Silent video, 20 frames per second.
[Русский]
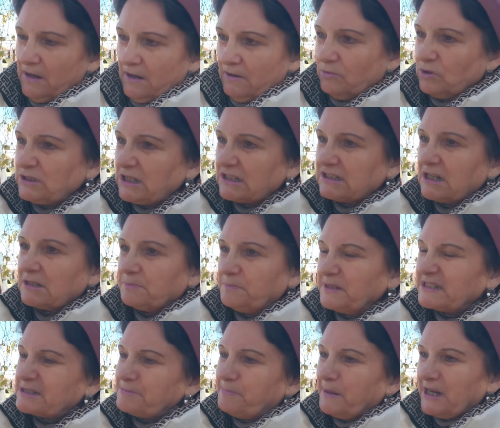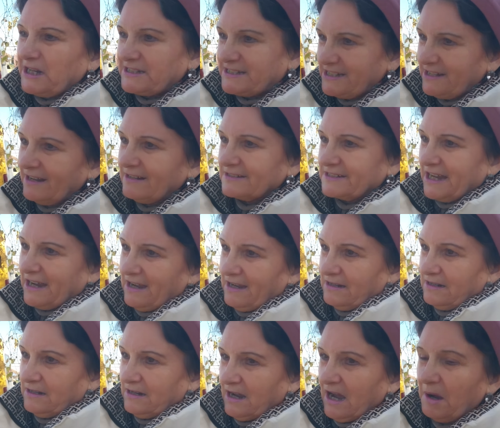Вот этот беспредел, да,
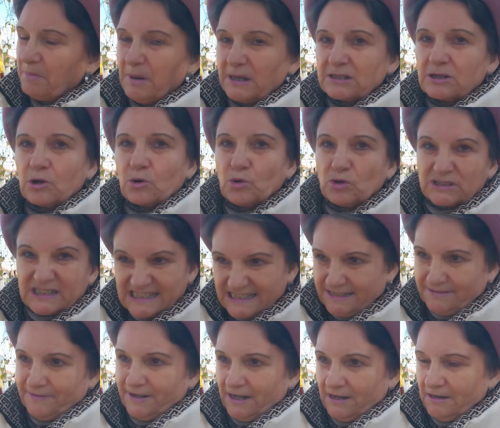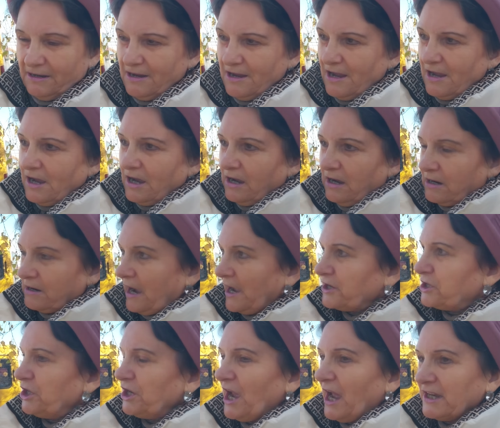о банкротстве.
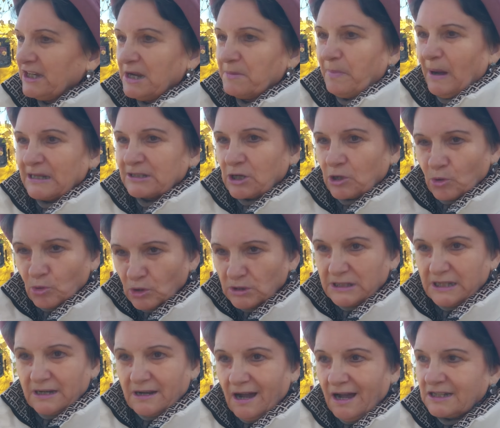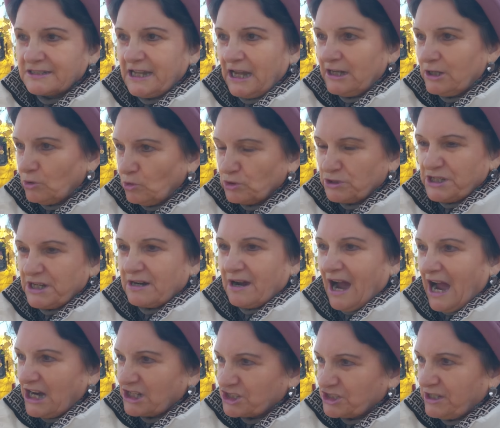Какие они банкроты, когда люди
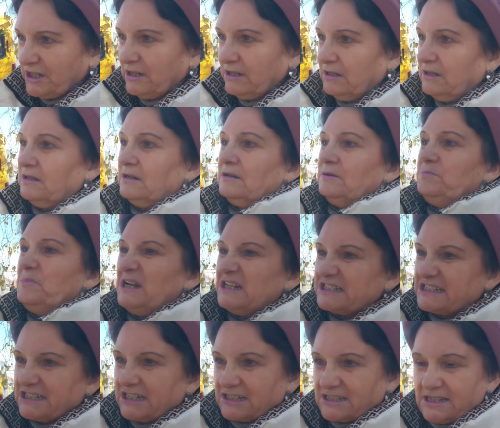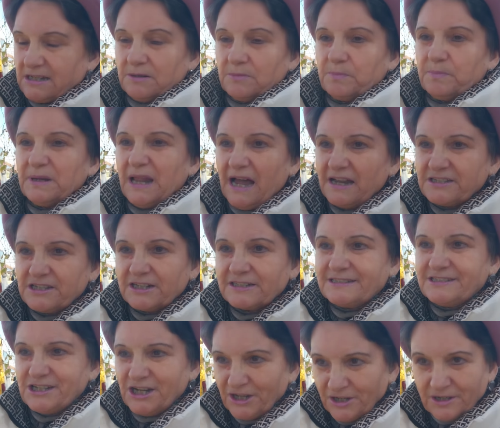каждый месяц платят
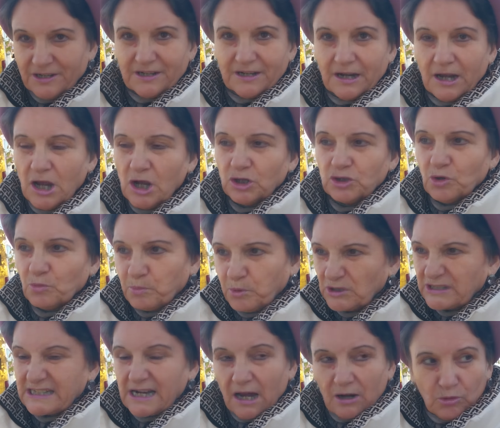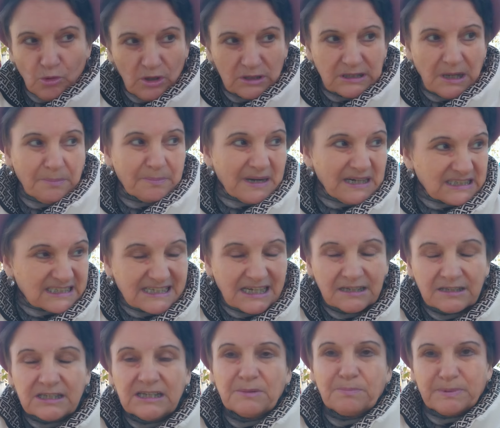деньги? Ну пусть какой-то
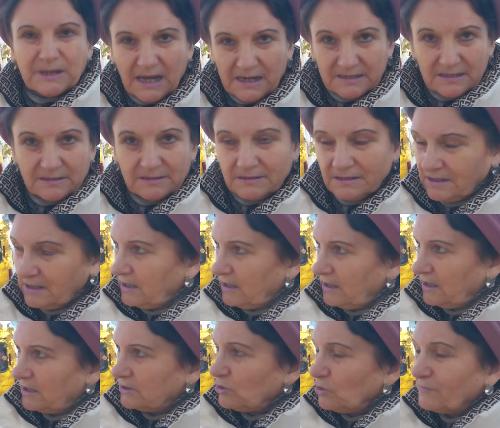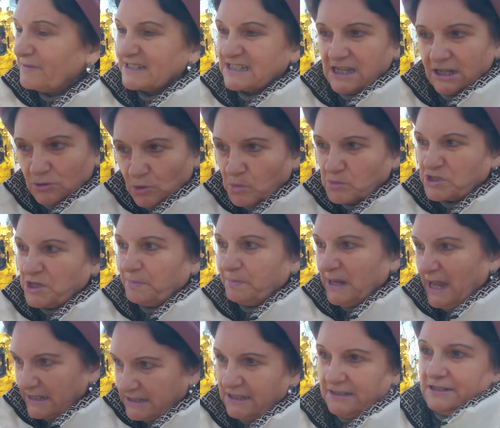процент не платит. Ну, в основном же
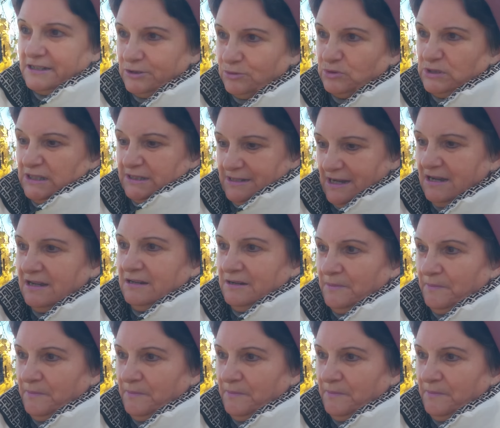платят люди, да?